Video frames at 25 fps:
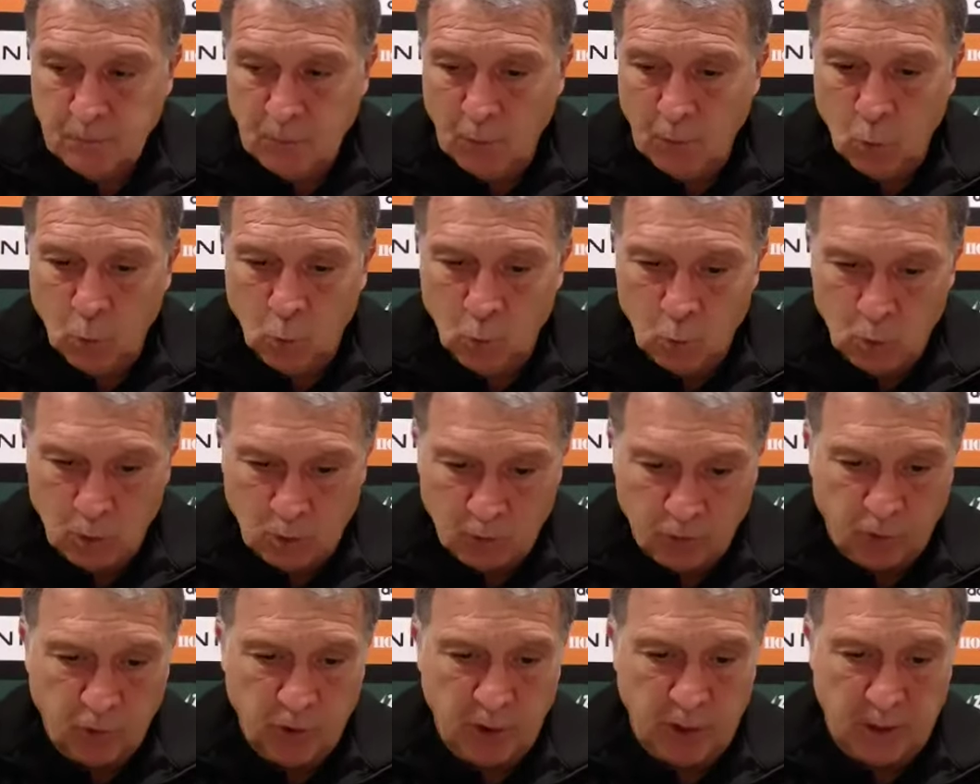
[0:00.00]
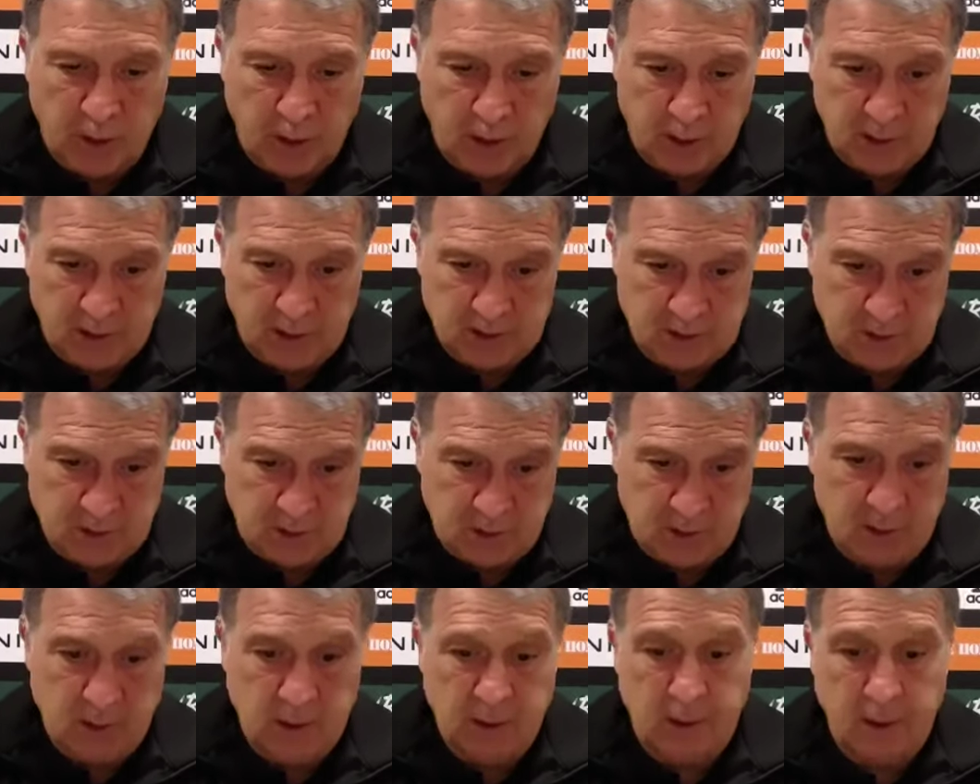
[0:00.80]
uno fuera de
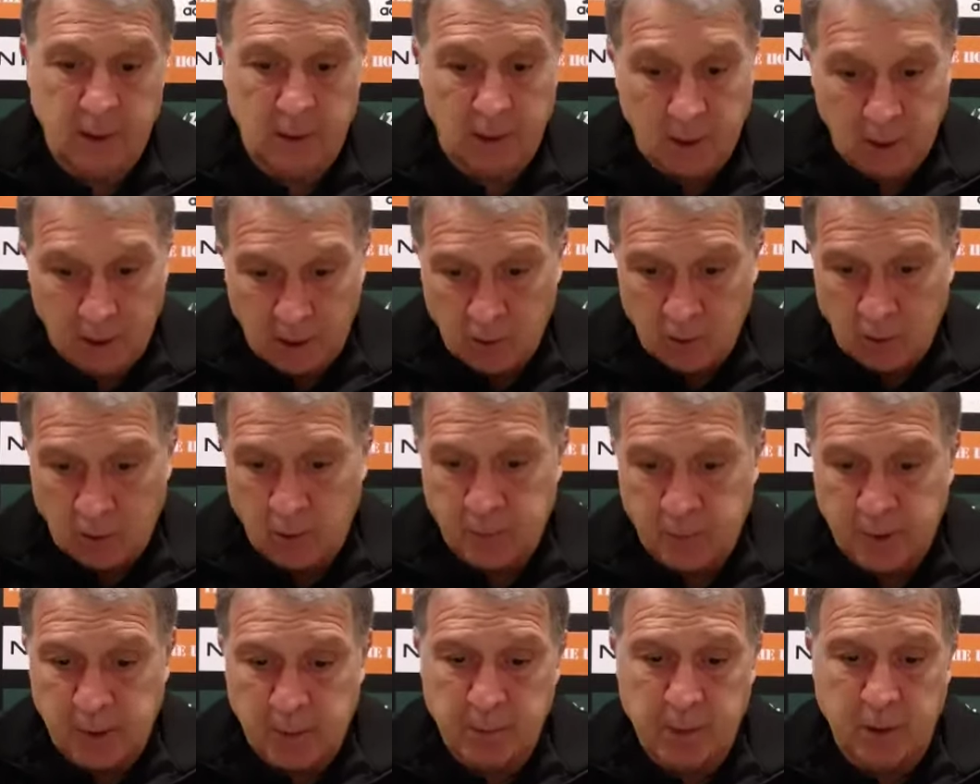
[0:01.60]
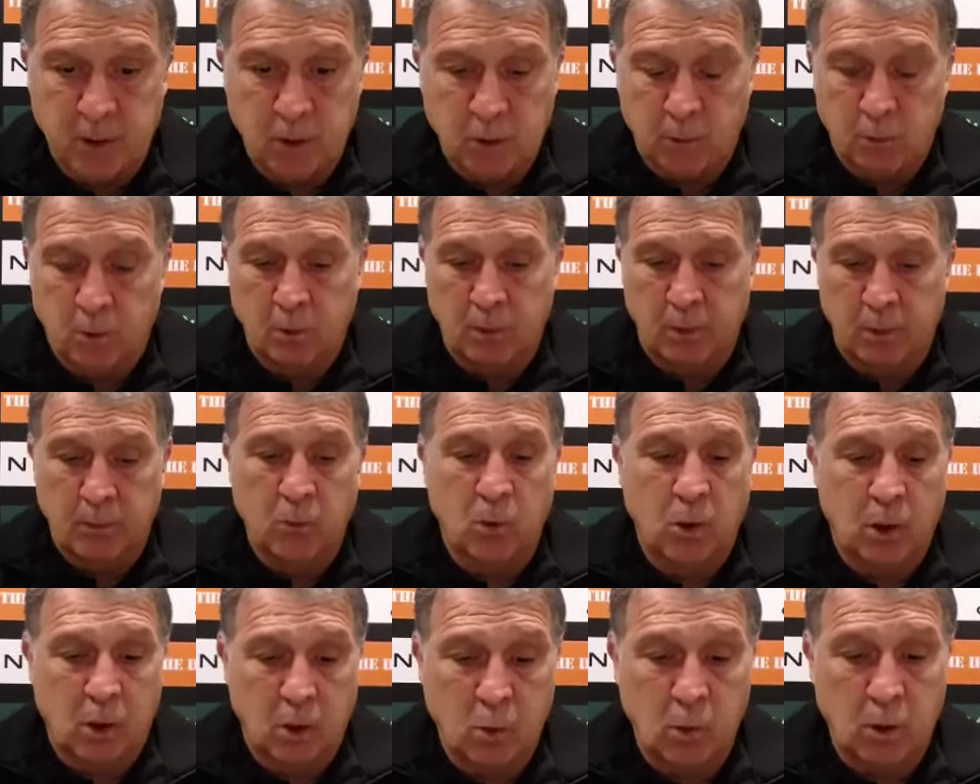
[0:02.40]
casa, en enero el primero
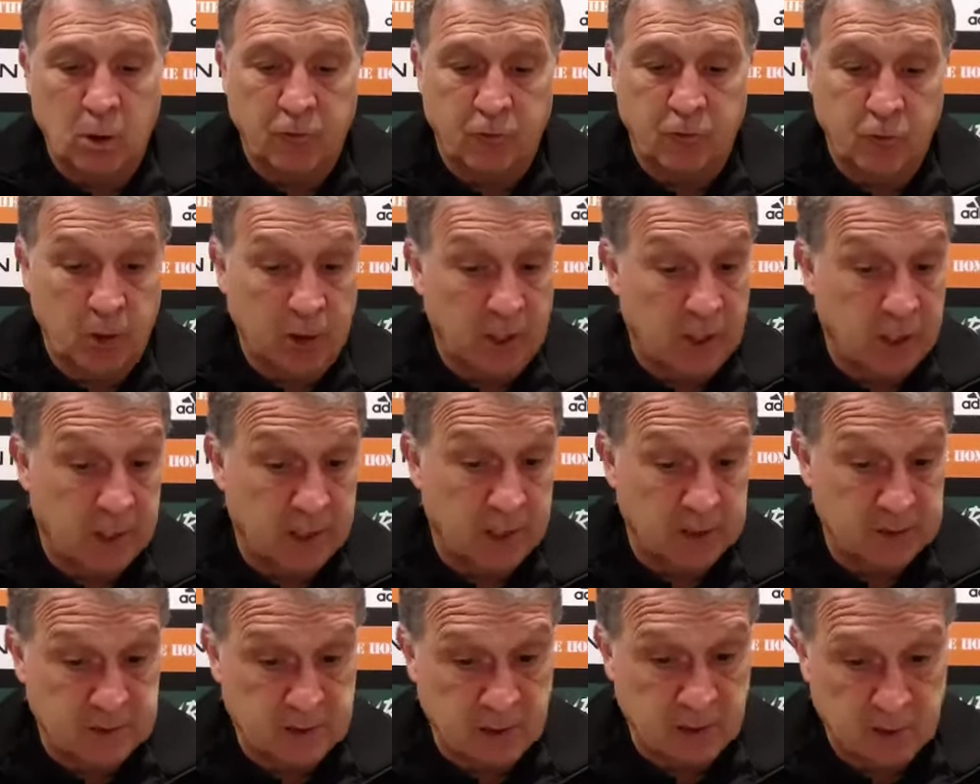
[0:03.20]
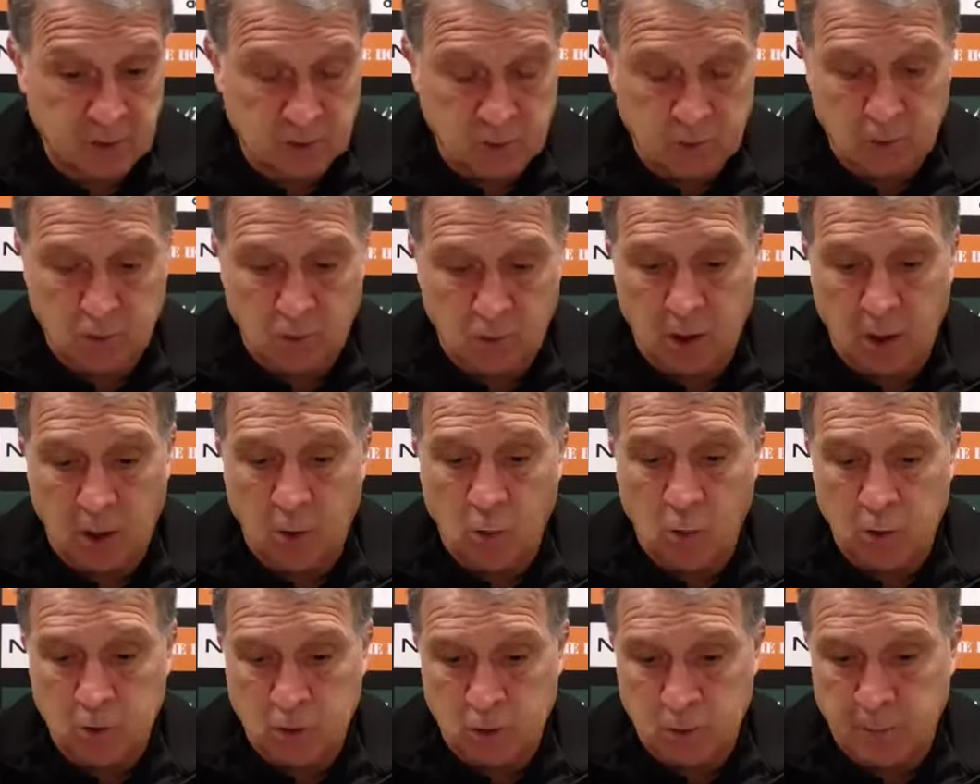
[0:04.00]
volvemos a jugar fuera de casa, nos tocan
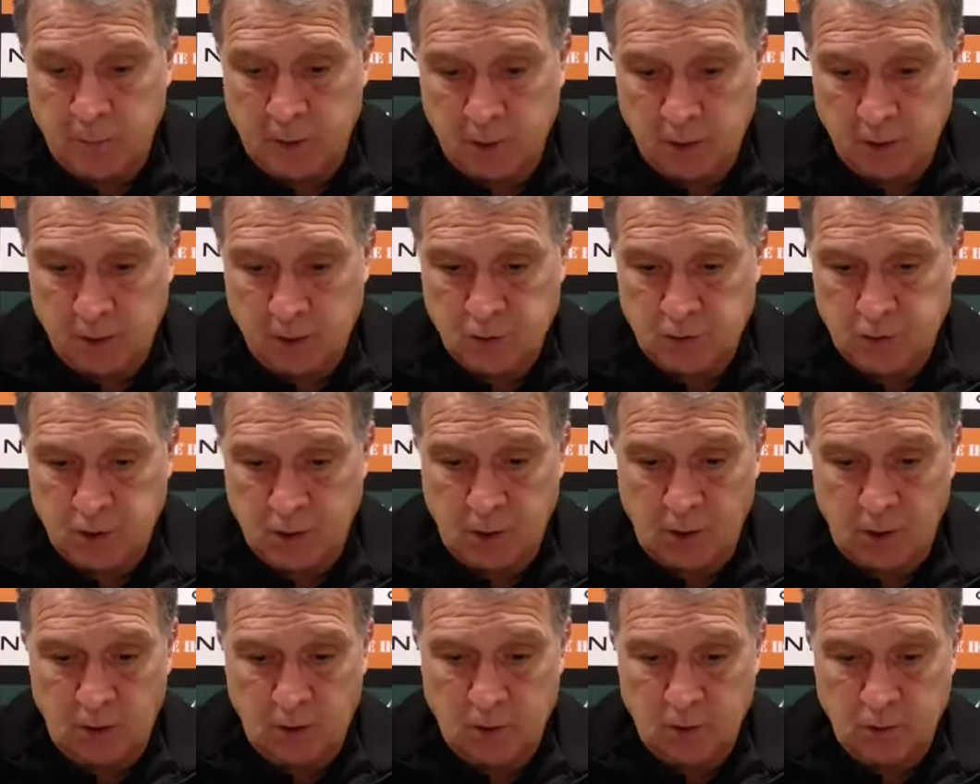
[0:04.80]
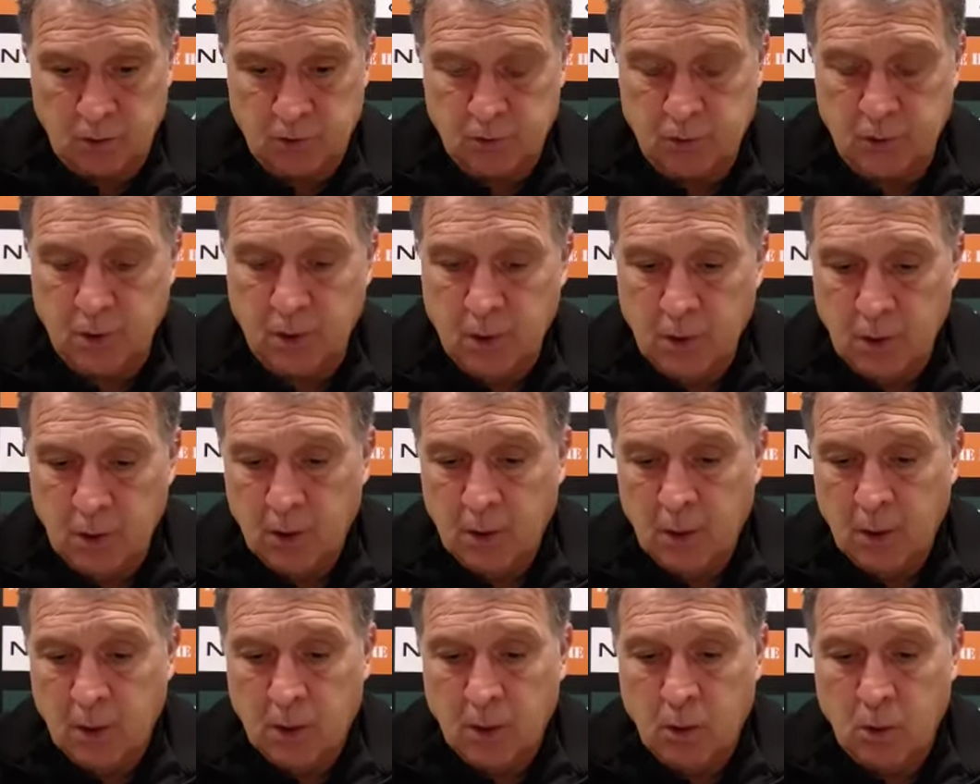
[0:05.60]
cuatro partidos seguidos
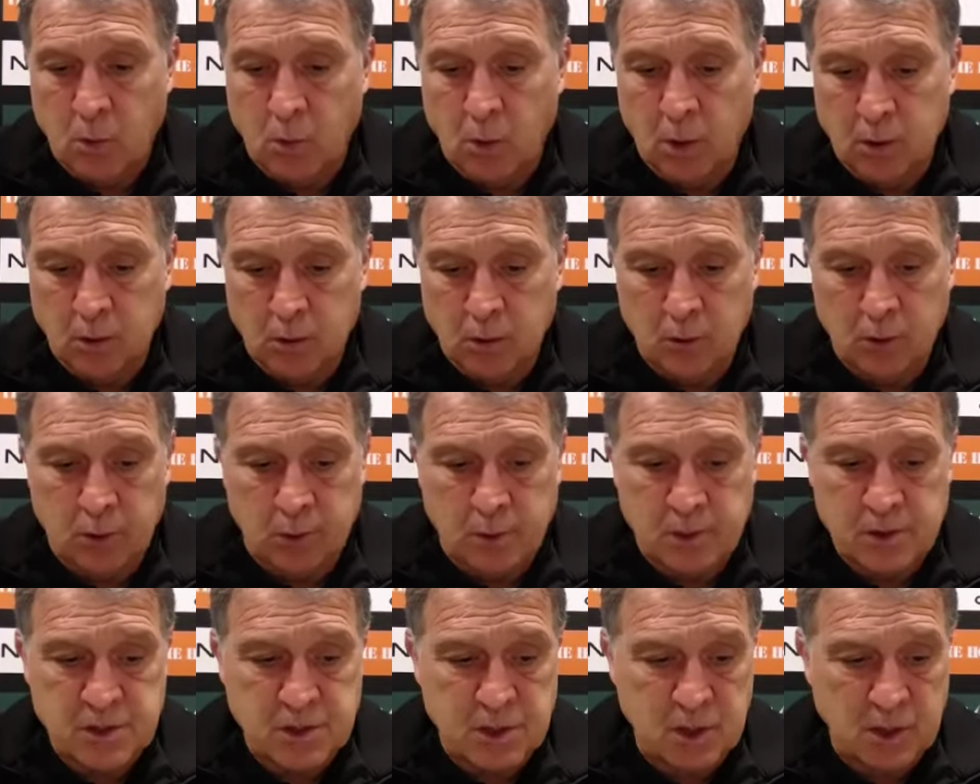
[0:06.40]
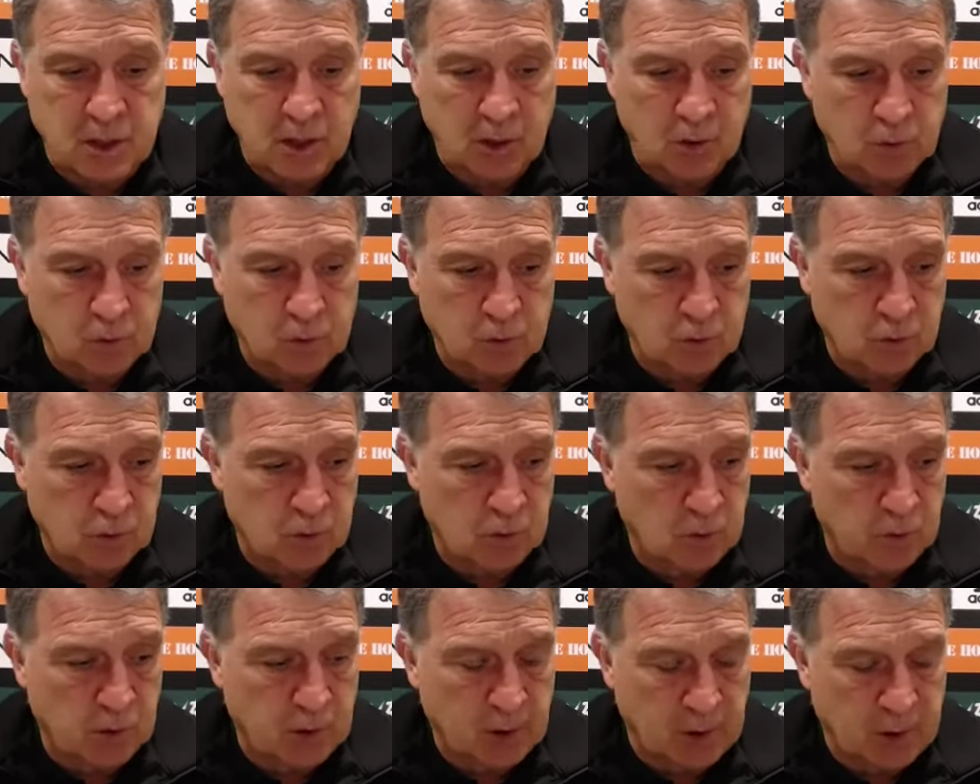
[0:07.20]
jugando de visita con todo
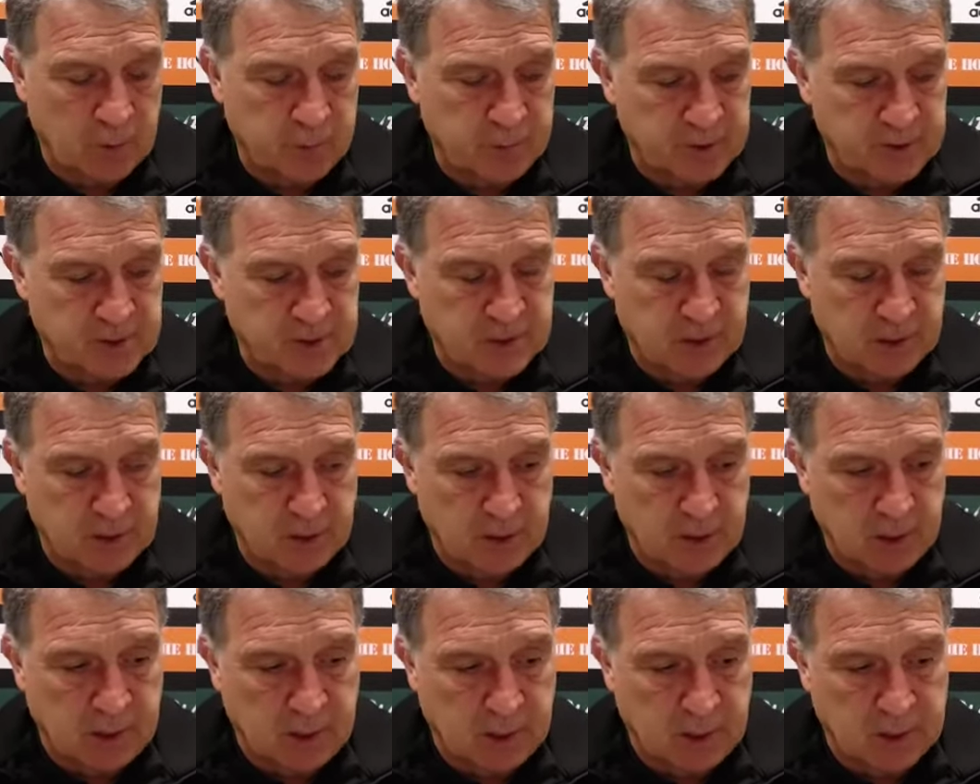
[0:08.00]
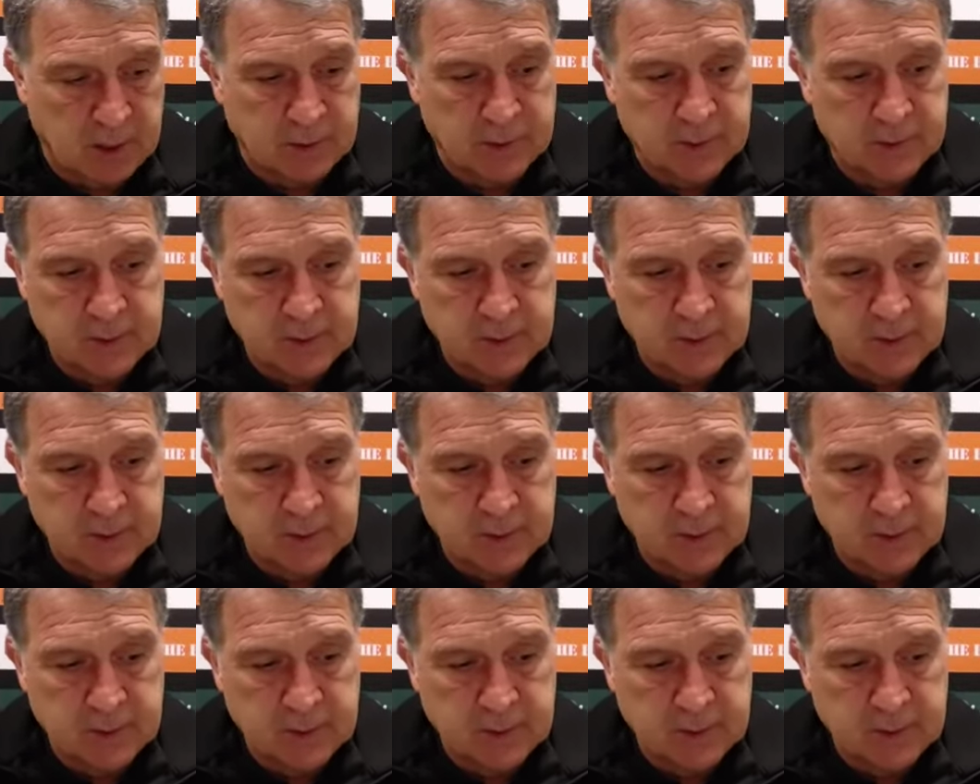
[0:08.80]
lo que representa